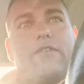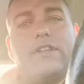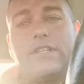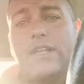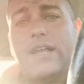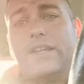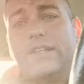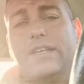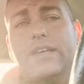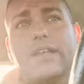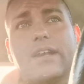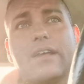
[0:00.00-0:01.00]
avete da
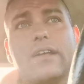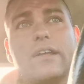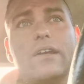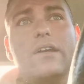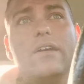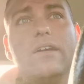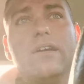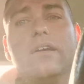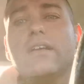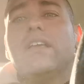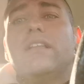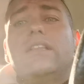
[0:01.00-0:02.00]
ridire.
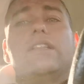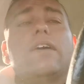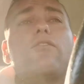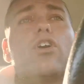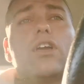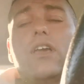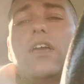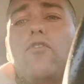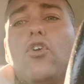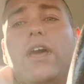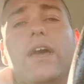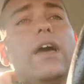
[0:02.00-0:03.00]
Che dite voi? Chi
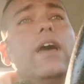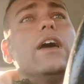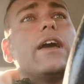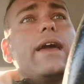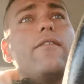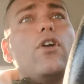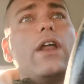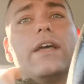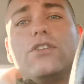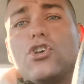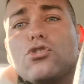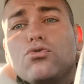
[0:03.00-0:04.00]
volete? Chi
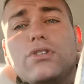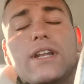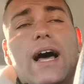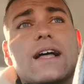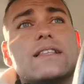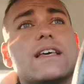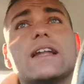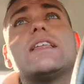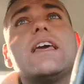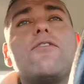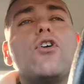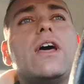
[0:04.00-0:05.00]
volete? Gesù di Nazareth,
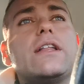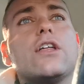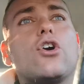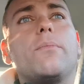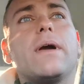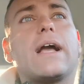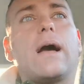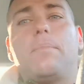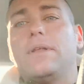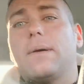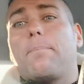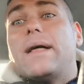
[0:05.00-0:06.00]
chi volete come
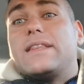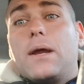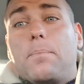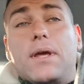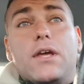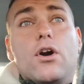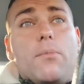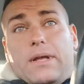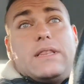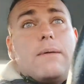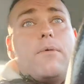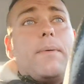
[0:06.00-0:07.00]
capitano? Padre Pio,
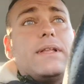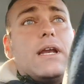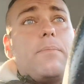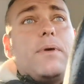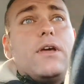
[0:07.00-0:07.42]
mettiamo Padre